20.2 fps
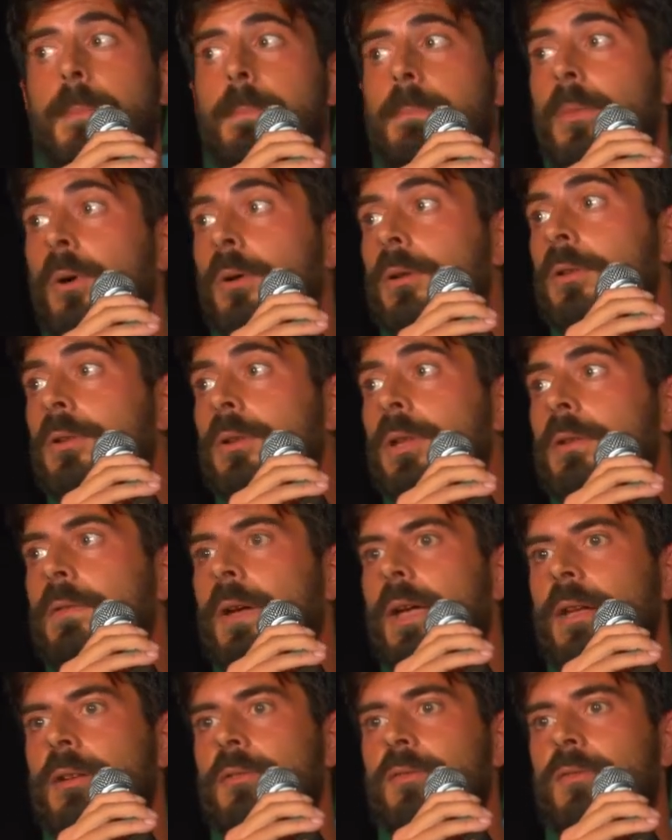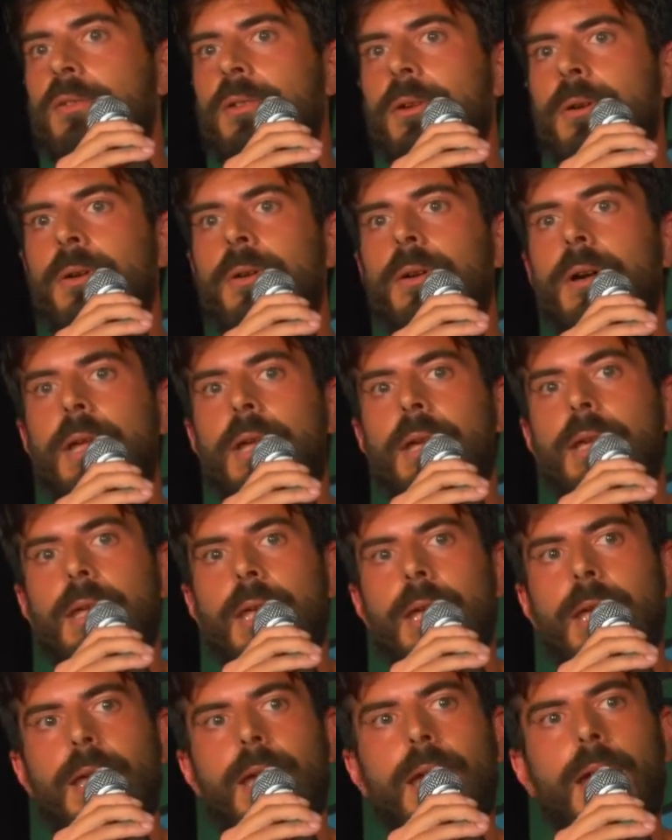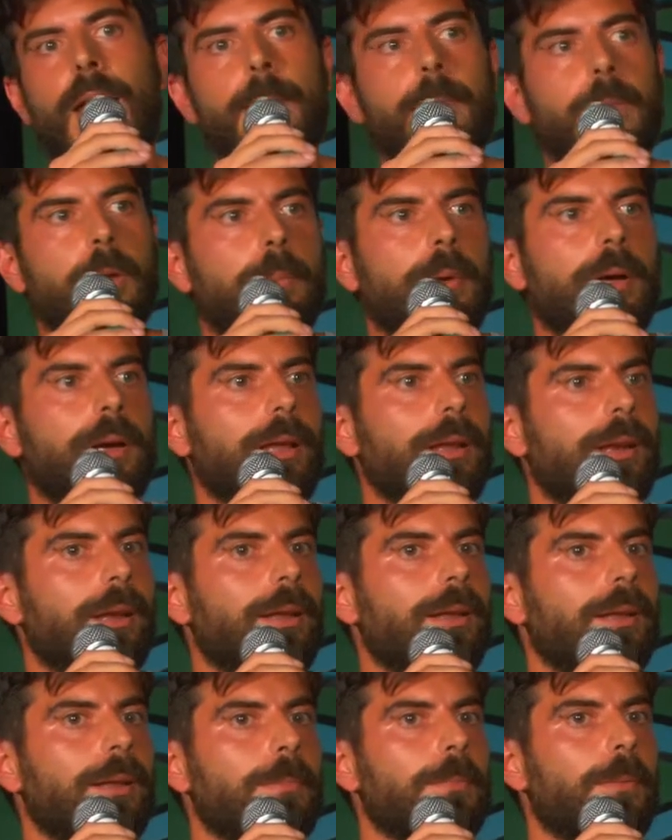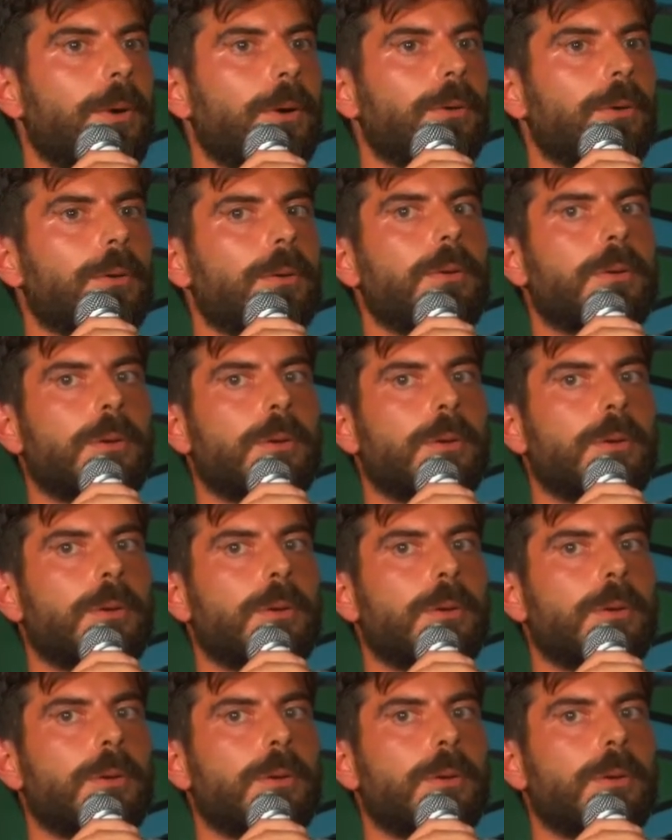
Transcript: molto diversa e che a mio parere in modo